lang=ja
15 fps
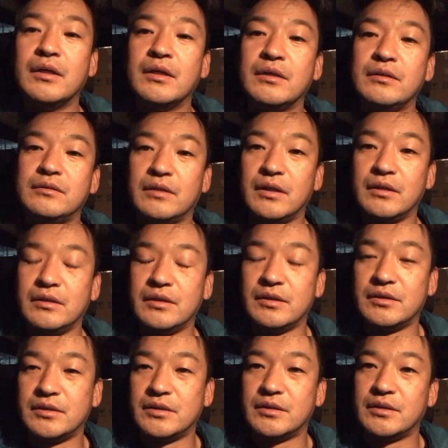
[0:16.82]
暗い
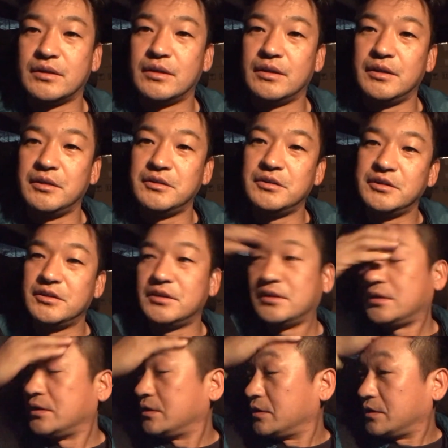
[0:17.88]
です。えー、7
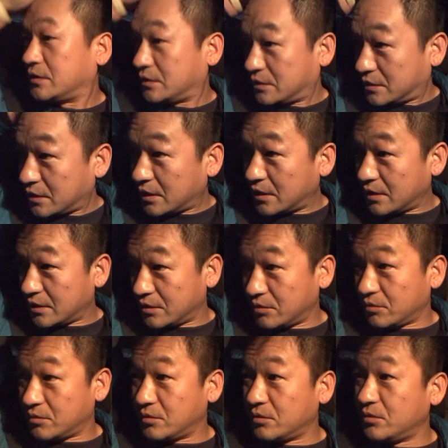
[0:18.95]
時
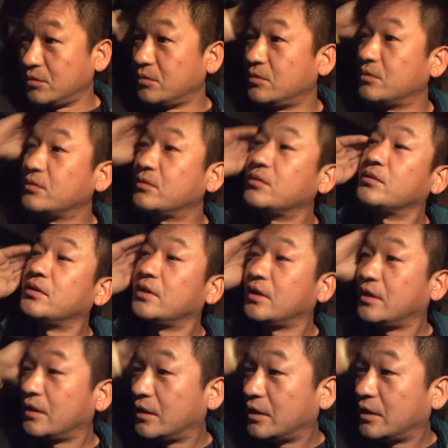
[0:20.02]
スタートということで、